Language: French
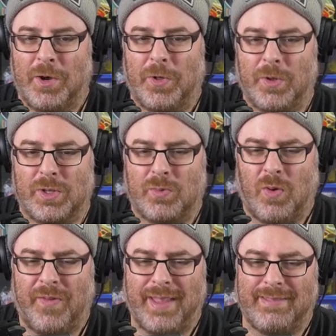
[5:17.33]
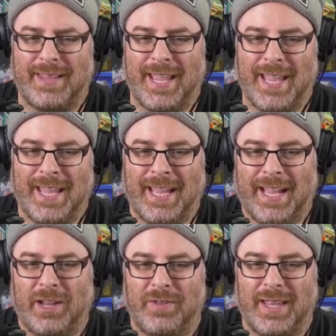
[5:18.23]
On a spovette
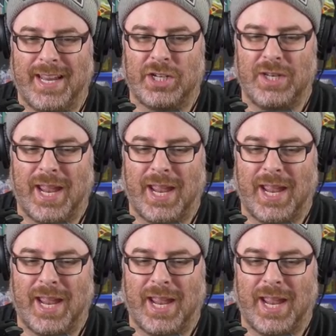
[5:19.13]
une énergie